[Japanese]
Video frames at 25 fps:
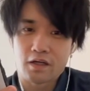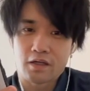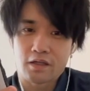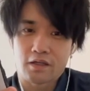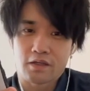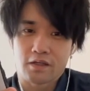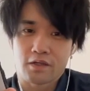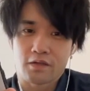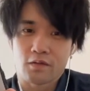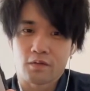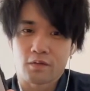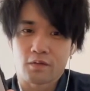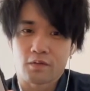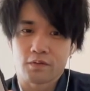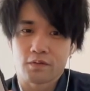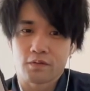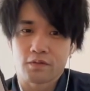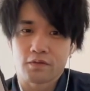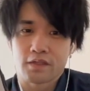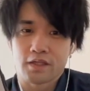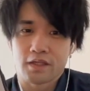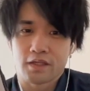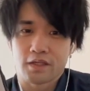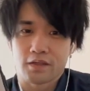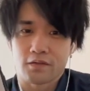記憶の
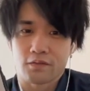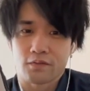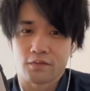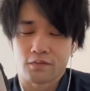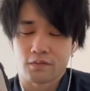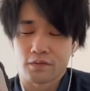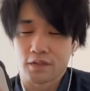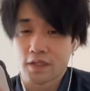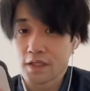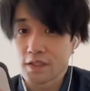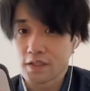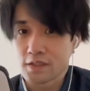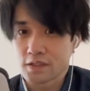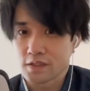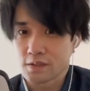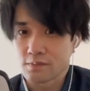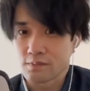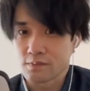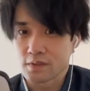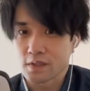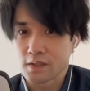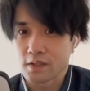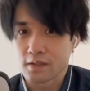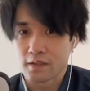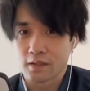中の剣士
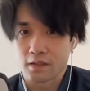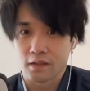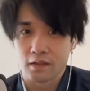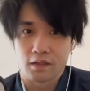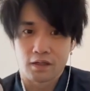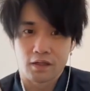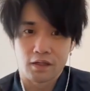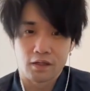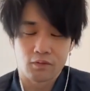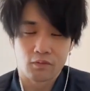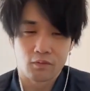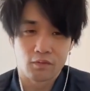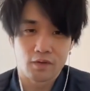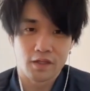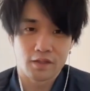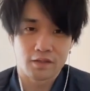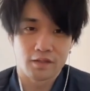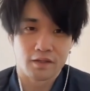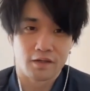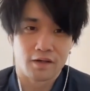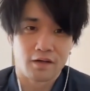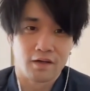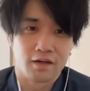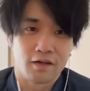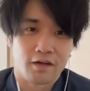みたいなあの
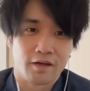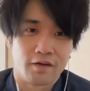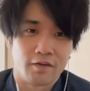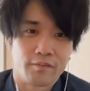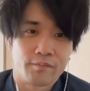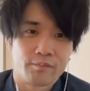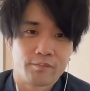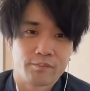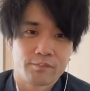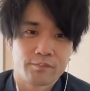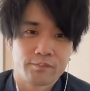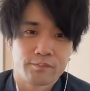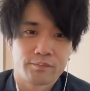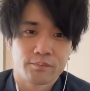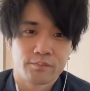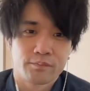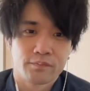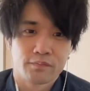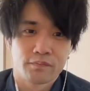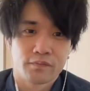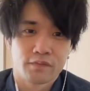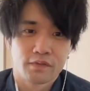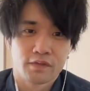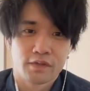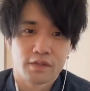方が
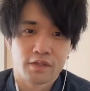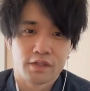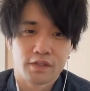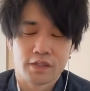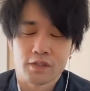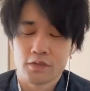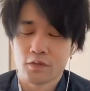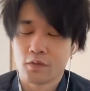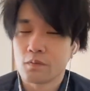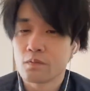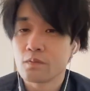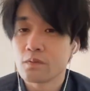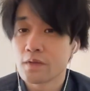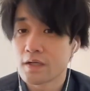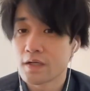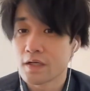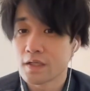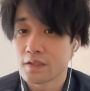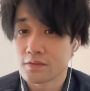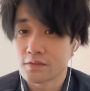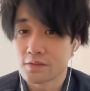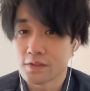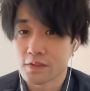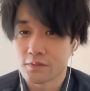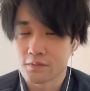井上
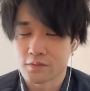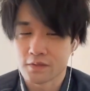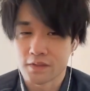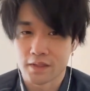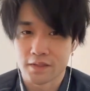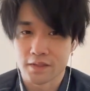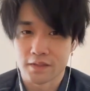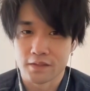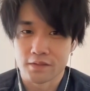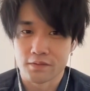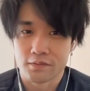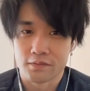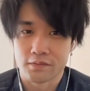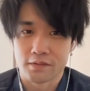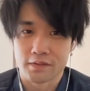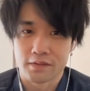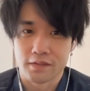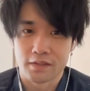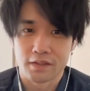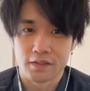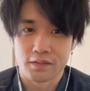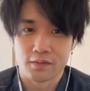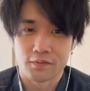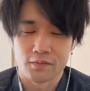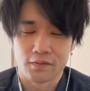和彦さんって言っ
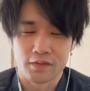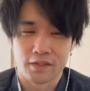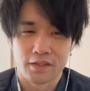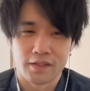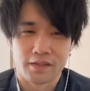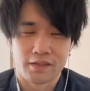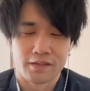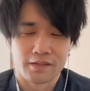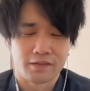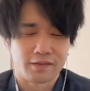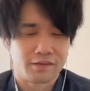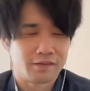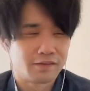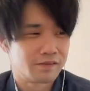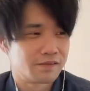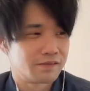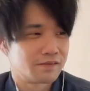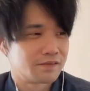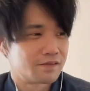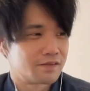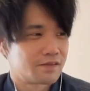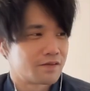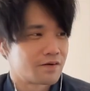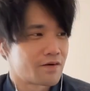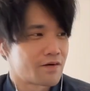てあのね
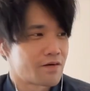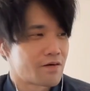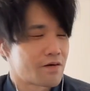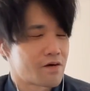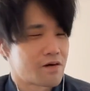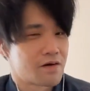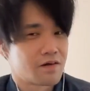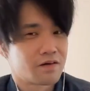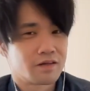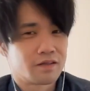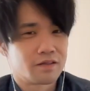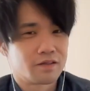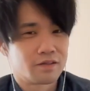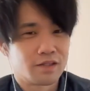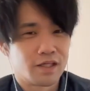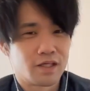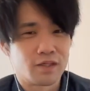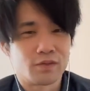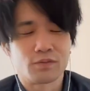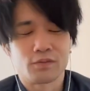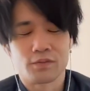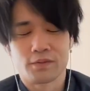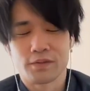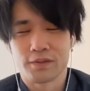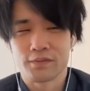
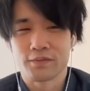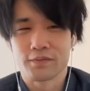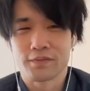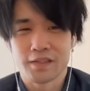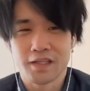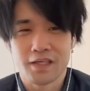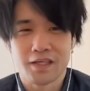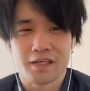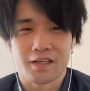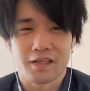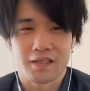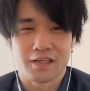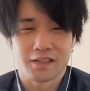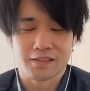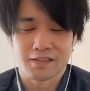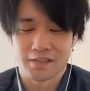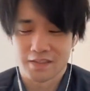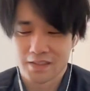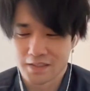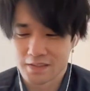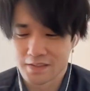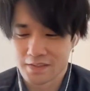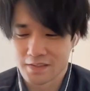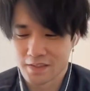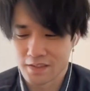ナルトで言ったらかかし
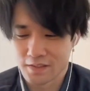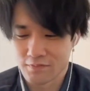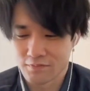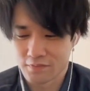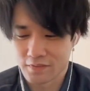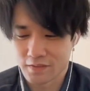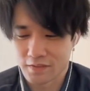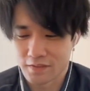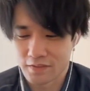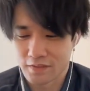先生みたい